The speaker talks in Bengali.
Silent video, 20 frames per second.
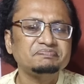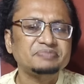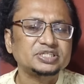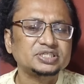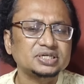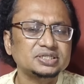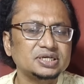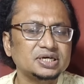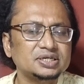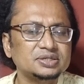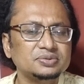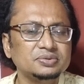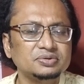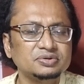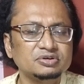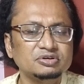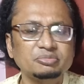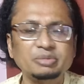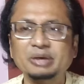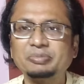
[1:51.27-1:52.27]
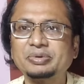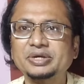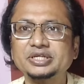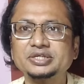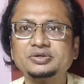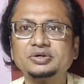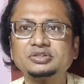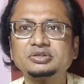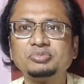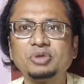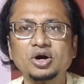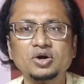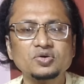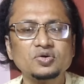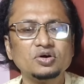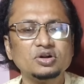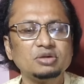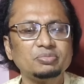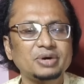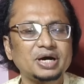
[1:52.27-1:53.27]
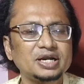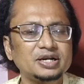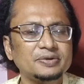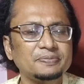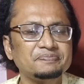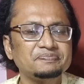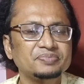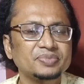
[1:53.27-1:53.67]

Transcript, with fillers: পেশাদার গরুর ব্যাপারী গত মঙ্গলবার